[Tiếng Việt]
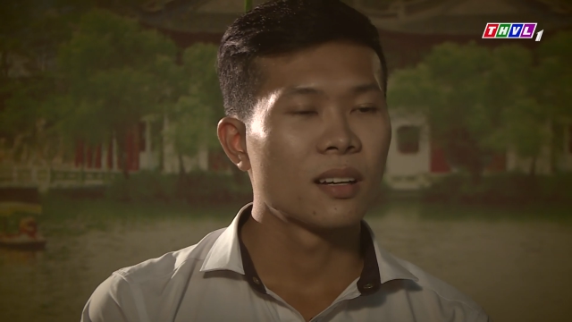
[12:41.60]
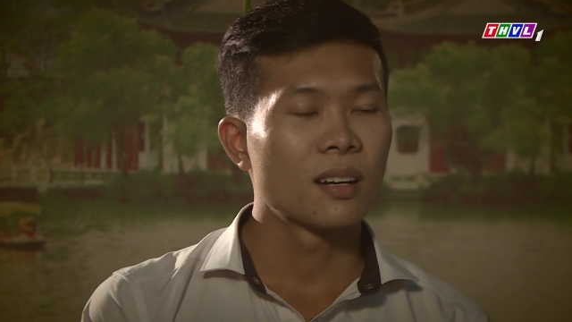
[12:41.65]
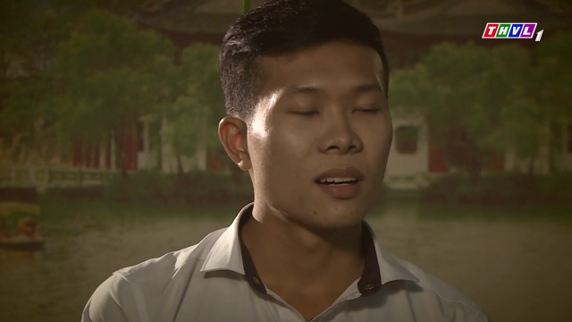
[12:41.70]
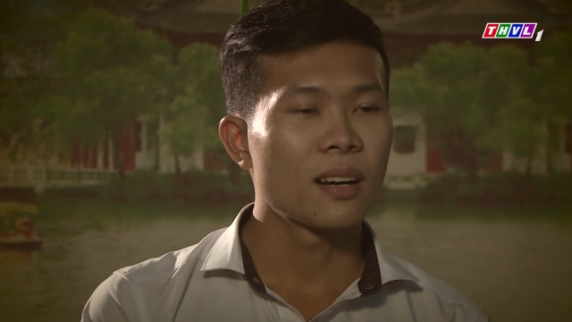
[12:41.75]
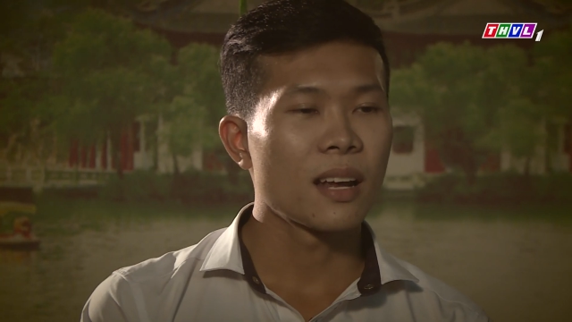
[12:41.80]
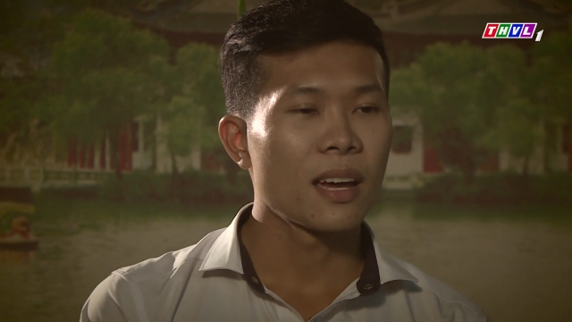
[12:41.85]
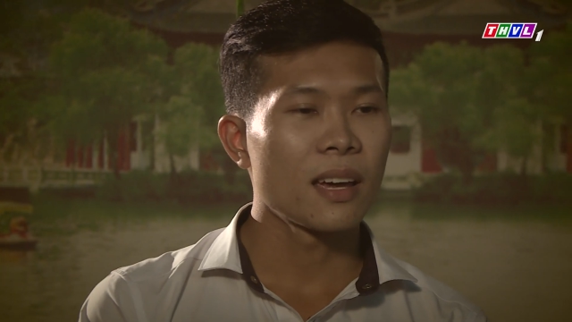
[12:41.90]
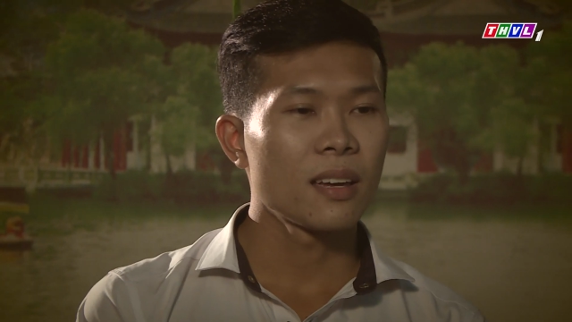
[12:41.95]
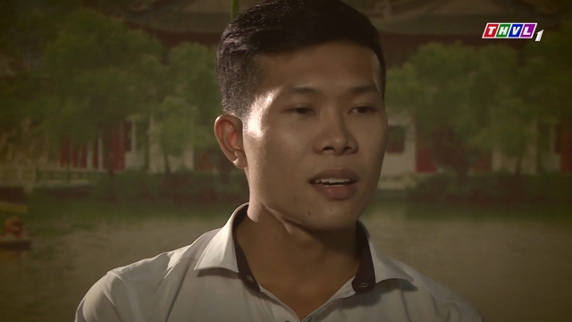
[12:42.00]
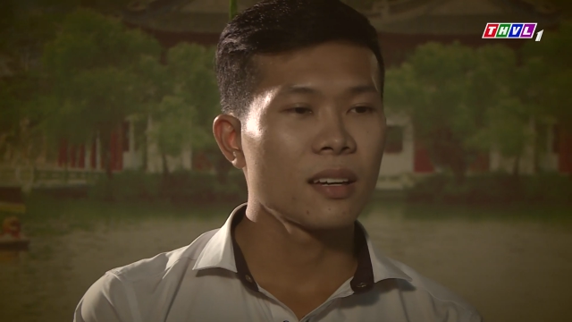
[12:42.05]

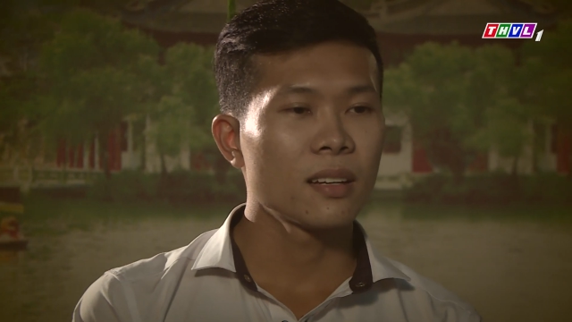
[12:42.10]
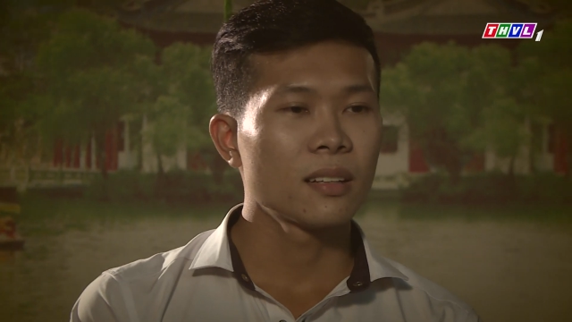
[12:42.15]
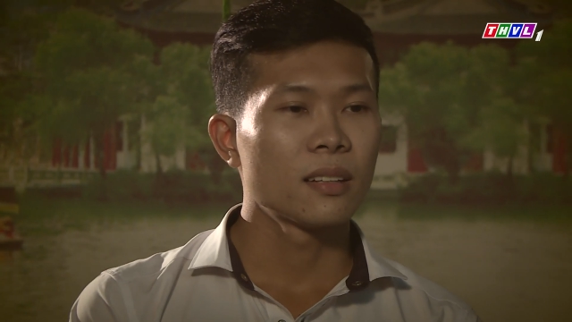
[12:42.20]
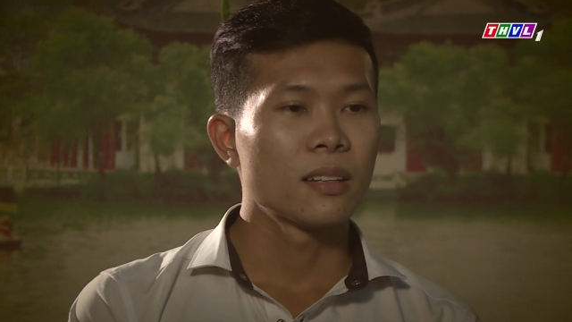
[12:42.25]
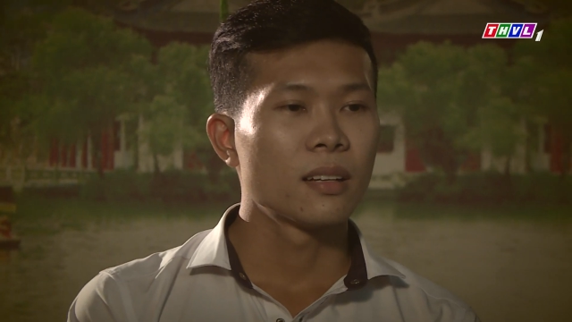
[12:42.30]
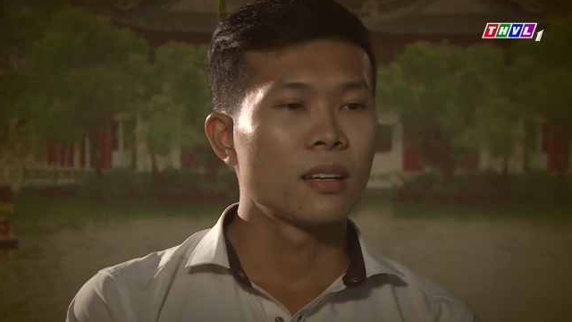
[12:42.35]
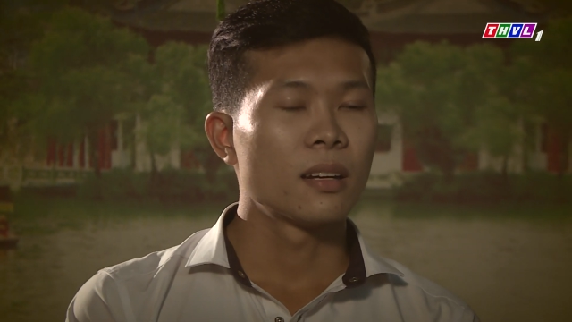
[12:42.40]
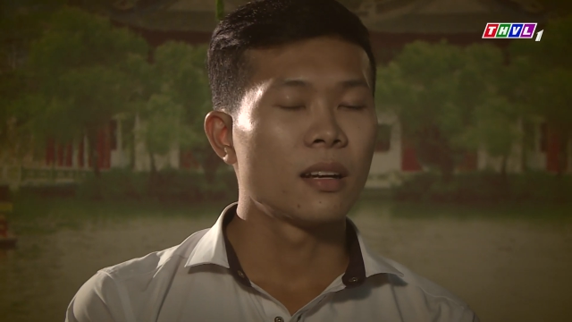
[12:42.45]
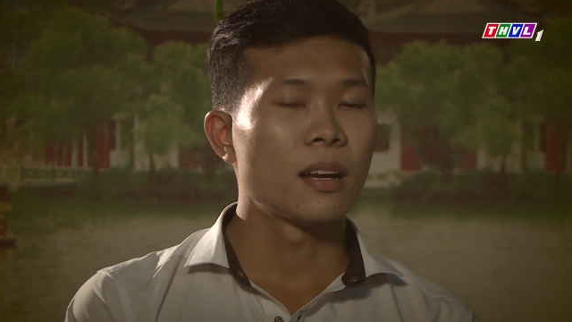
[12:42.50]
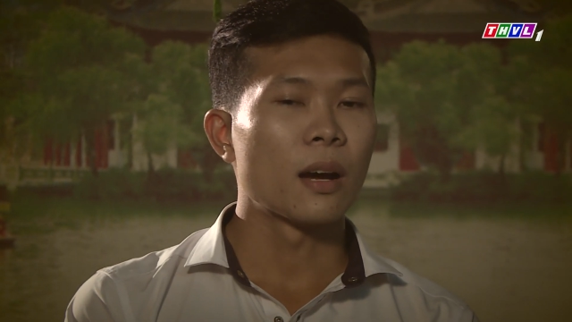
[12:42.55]
ở đây á
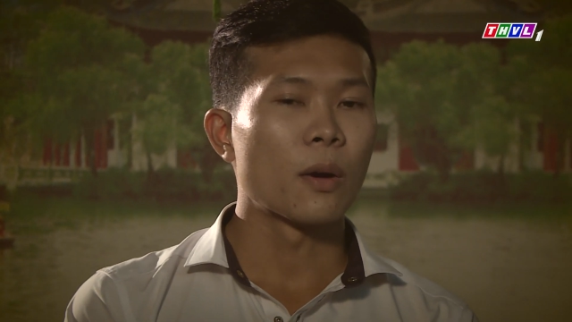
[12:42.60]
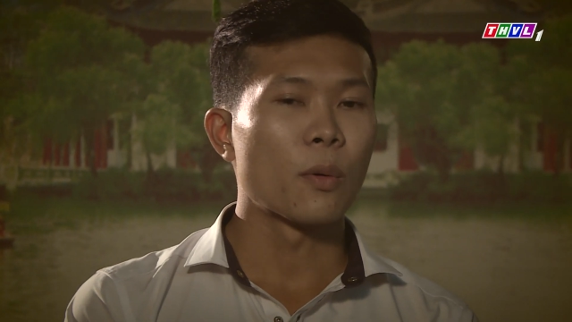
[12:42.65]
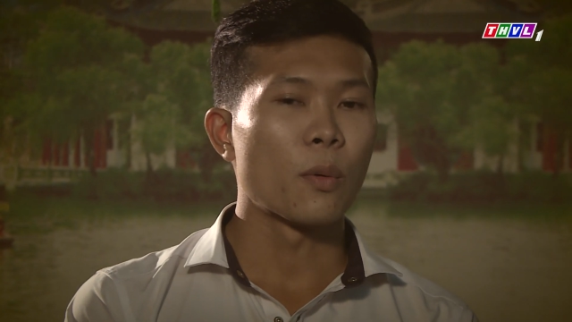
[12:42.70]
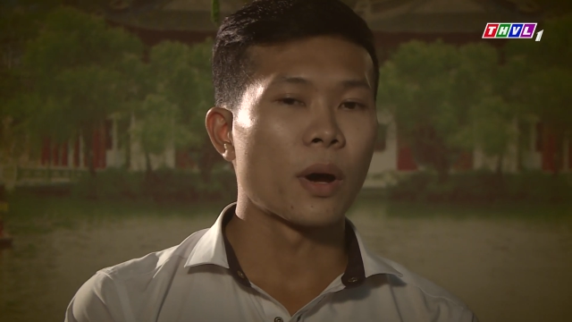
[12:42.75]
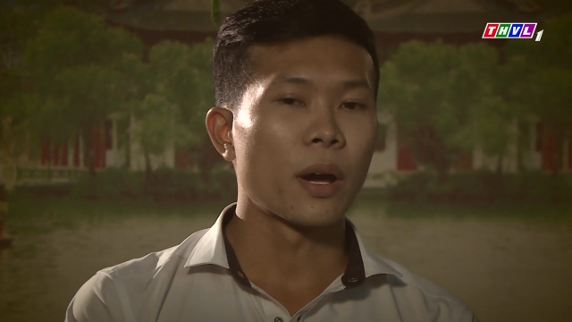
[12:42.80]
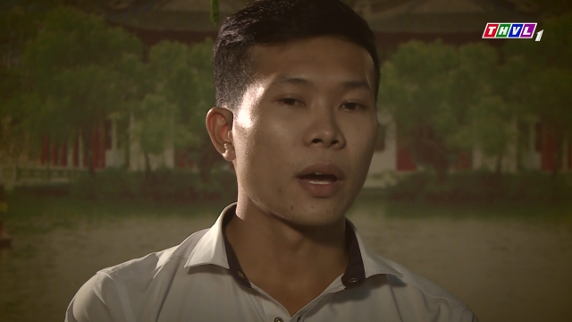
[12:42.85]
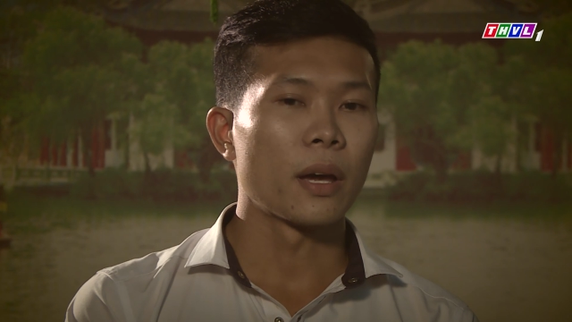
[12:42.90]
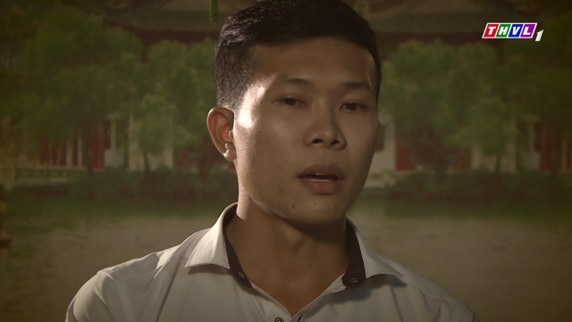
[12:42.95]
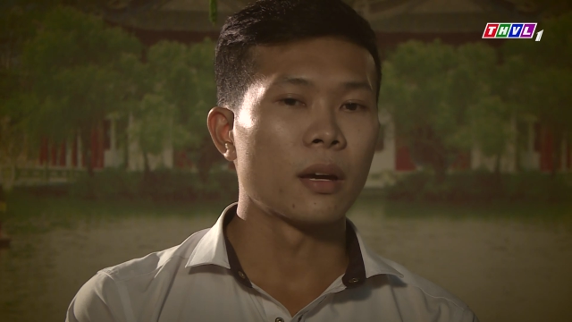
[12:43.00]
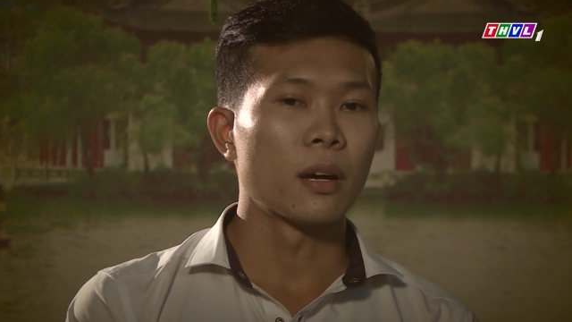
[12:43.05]
là
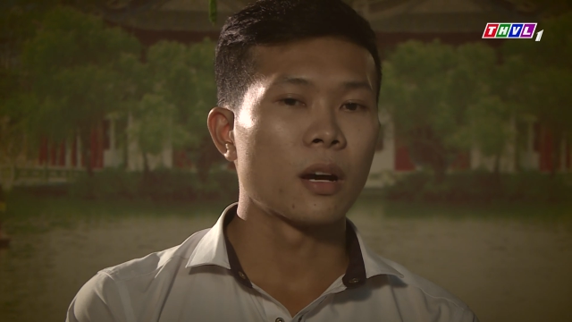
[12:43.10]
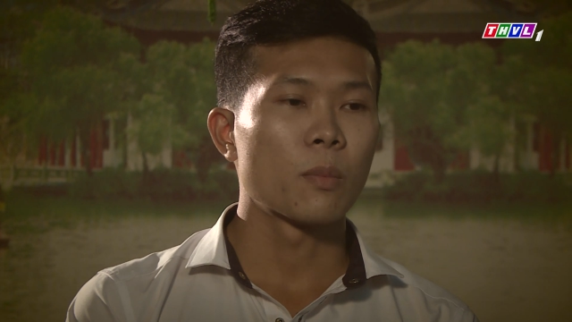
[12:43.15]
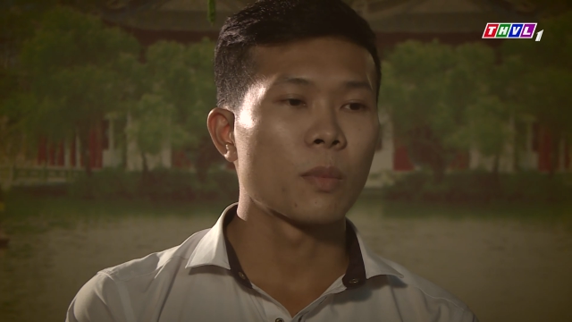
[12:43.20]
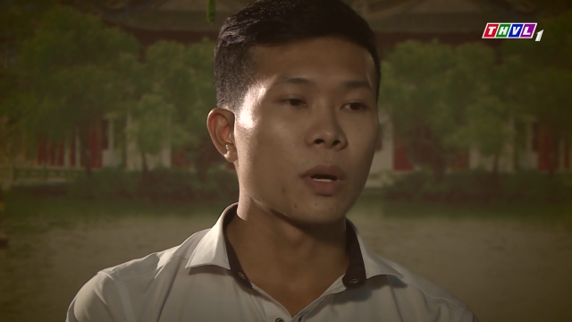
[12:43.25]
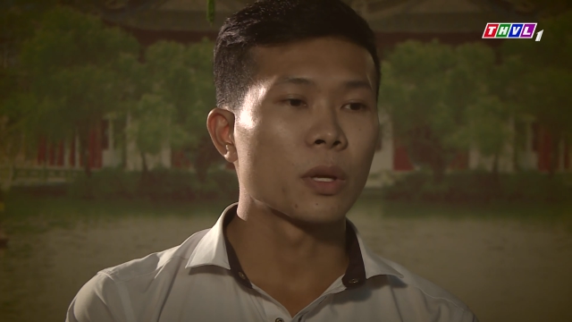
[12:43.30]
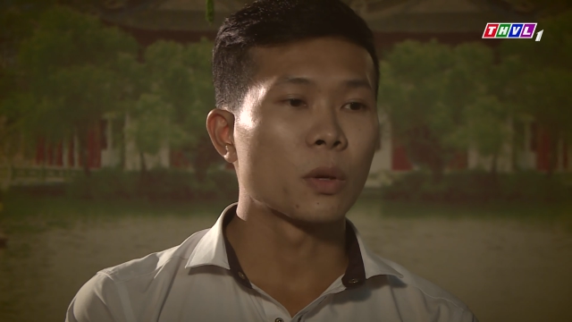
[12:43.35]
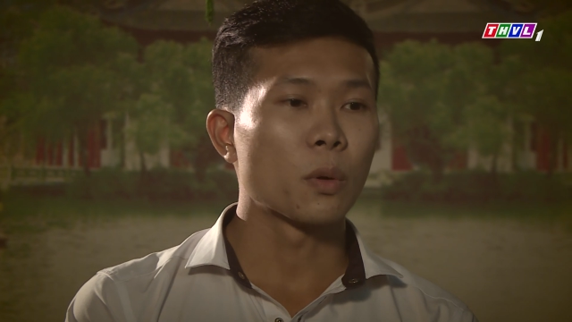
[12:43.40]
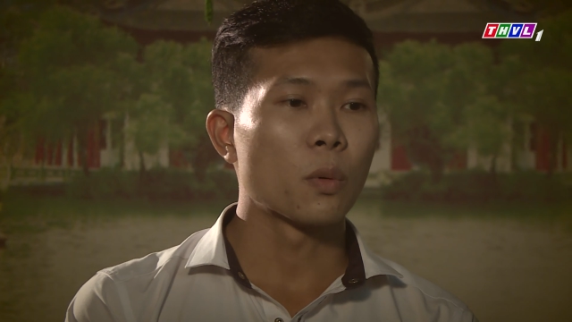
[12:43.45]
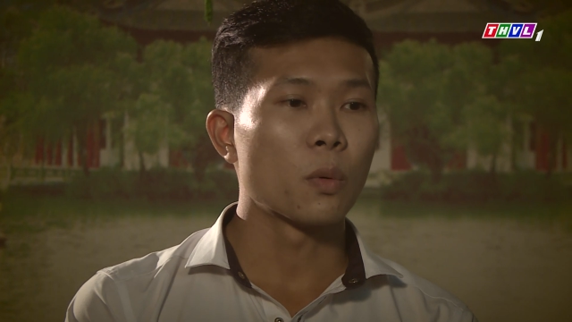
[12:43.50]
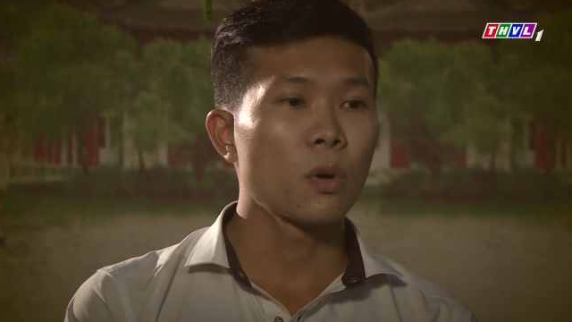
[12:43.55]
ngoài ông
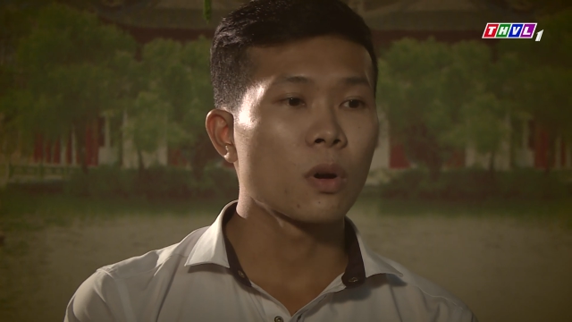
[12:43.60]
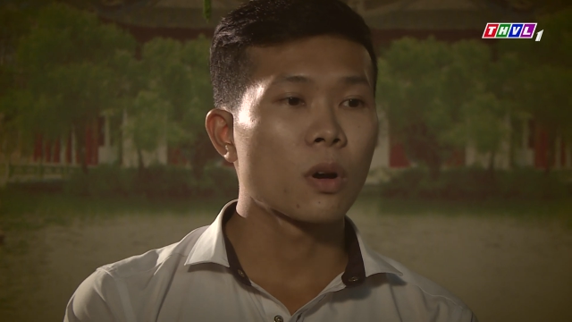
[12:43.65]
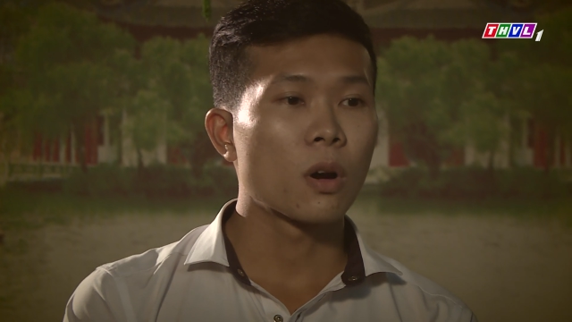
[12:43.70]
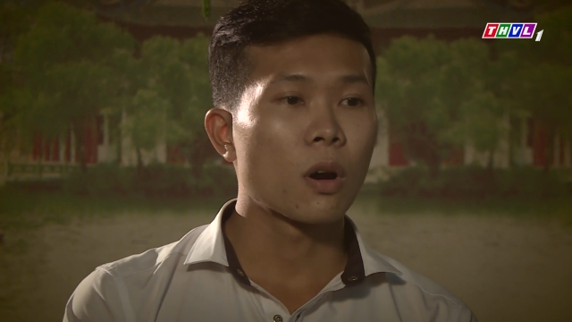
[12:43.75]
bà chủ của